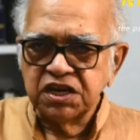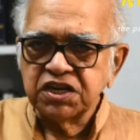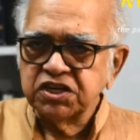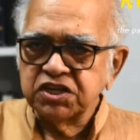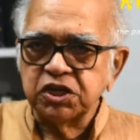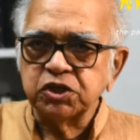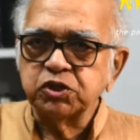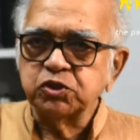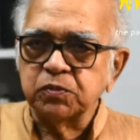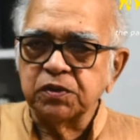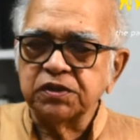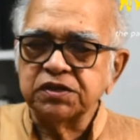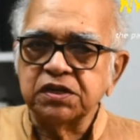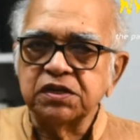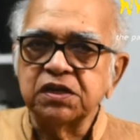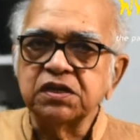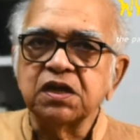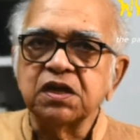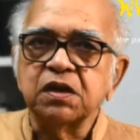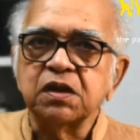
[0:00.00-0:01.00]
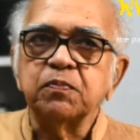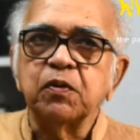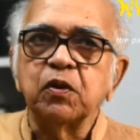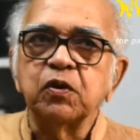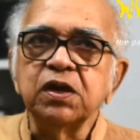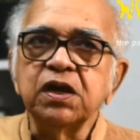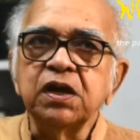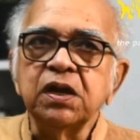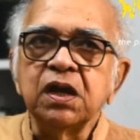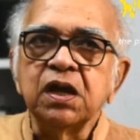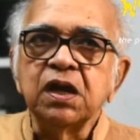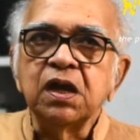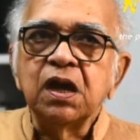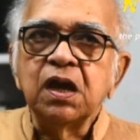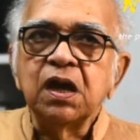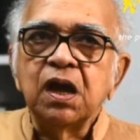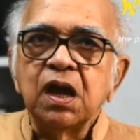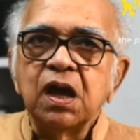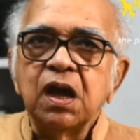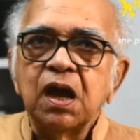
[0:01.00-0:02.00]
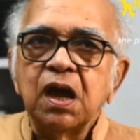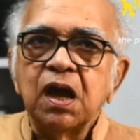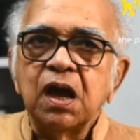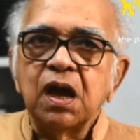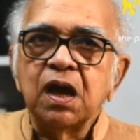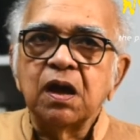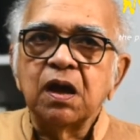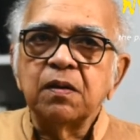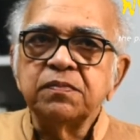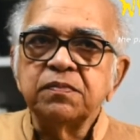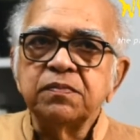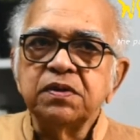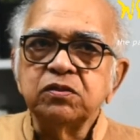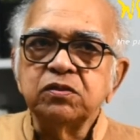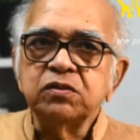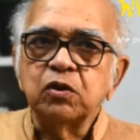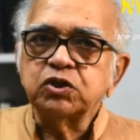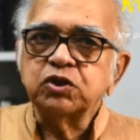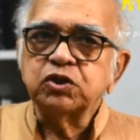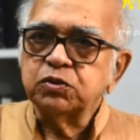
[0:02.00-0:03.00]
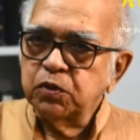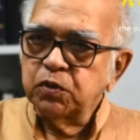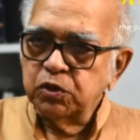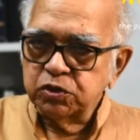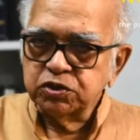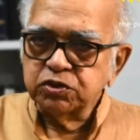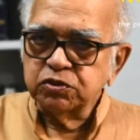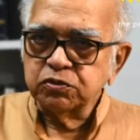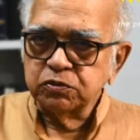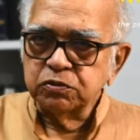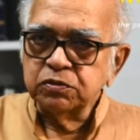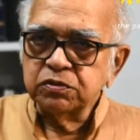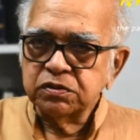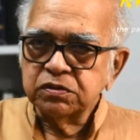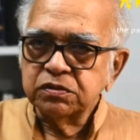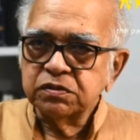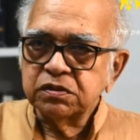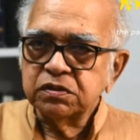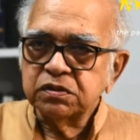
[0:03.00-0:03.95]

ঠিক সেই সময়টা না তারপরে আমি দশ বছর